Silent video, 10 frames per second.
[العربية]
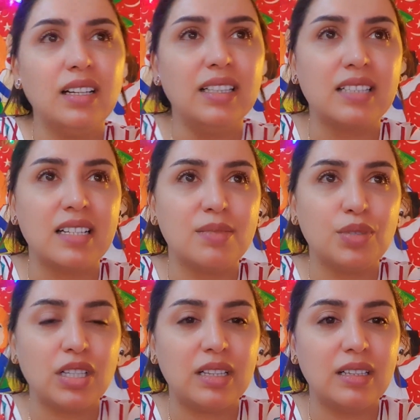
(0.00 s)
حيت كانت
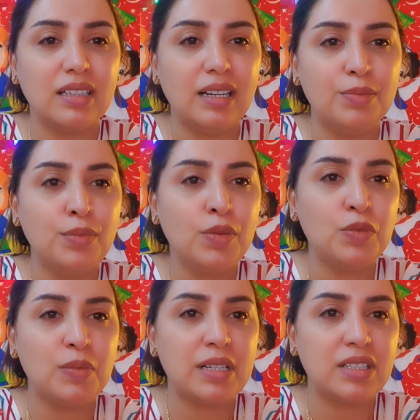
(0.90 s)
مشات
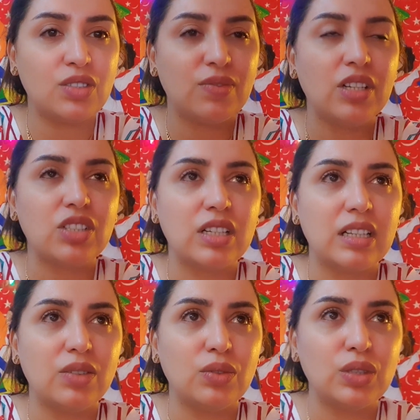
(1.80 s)
للحمام وما نشفاتش
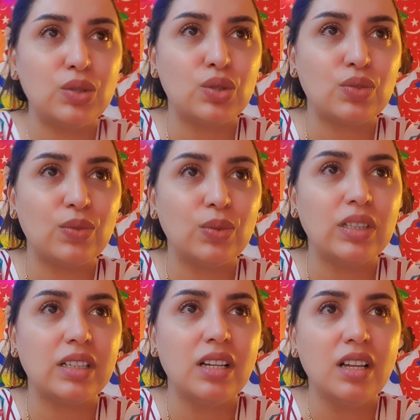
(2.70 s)
قالت لها نوضي نشفوا
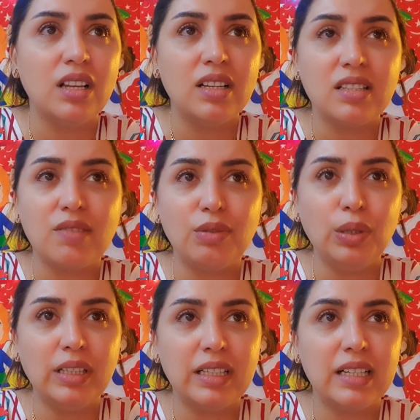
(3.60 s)
لك صافي
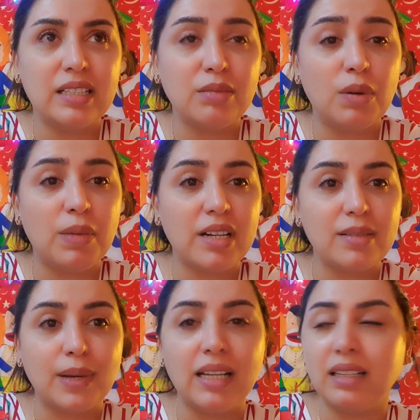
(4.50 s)
وحنا جالسين ماما راه
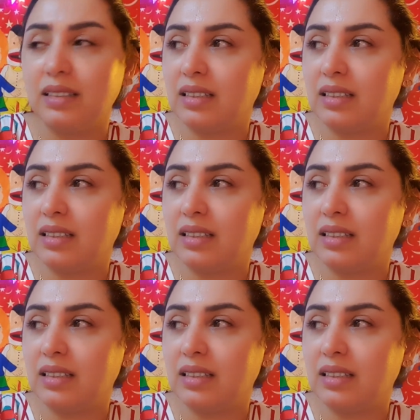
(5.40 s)
سبقات